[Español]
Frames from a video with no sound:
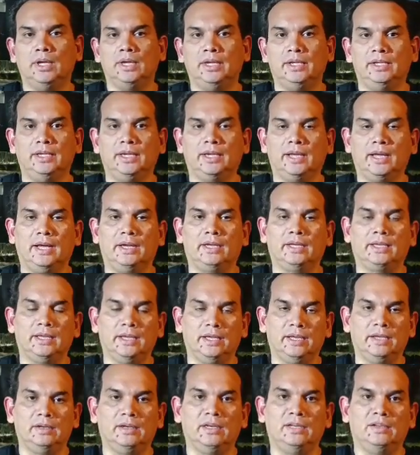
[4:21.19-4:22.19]
Indicar
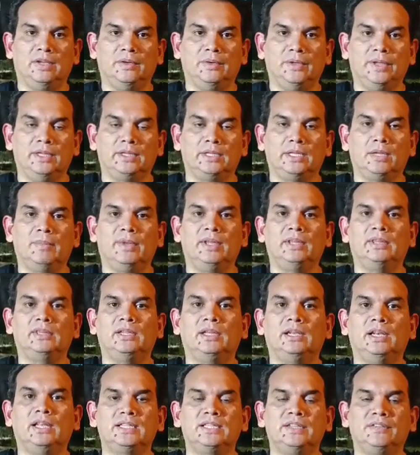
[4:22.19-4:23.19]
que
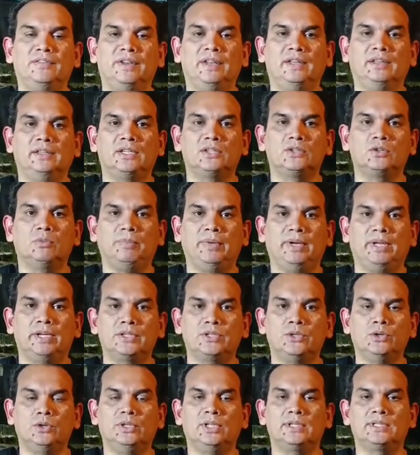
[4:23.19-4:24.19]
evidentemente las diferentes
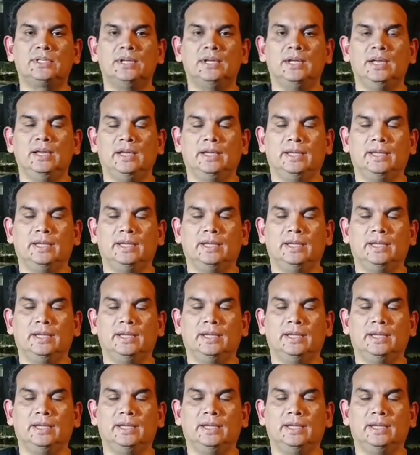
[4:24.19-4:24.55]
operaciones